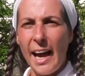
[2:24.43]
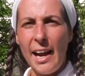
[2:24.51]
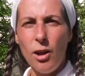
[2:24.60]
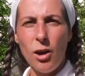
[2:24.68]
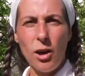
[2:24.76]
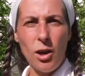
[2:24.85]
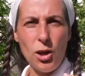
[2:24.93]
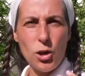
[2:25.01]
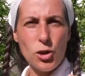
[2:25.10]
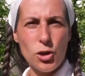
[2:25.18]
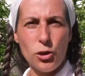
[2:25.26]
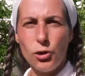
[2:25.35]
Alors,
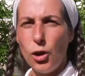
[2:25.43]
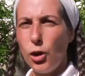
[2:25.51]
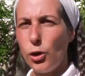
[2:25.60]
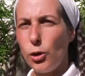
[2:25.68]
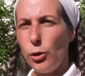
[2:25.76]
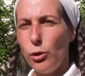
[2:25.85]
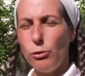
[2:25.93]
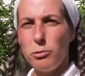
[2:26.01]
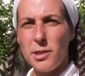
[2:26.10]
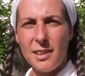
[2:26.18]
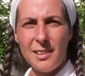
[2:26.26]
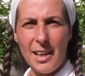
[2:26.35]
j'entends que
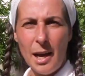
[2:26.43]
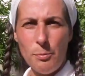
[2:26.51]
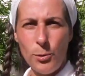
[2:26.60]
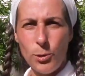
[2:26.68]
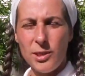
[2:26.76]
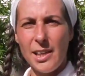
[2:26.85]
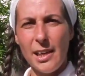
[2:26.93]
vous êtes thérapeute